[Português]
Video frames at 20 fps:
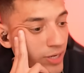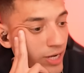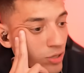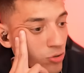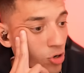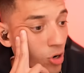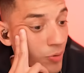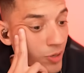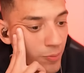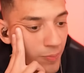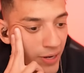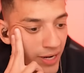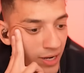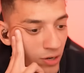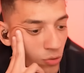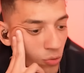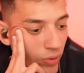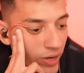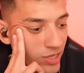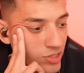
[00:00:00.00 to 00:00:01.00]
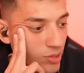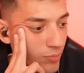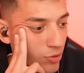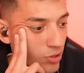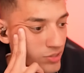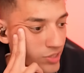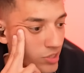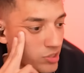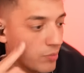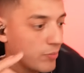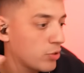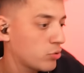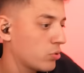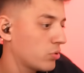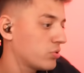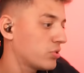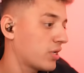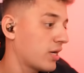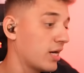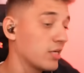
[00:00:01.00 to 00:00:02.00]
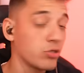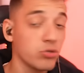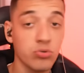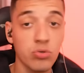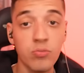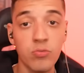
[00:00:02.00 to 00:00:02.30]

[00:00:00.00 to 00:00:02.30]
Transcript: que Drop, que pra quem não conhece, é a maior site de abertura de caixas do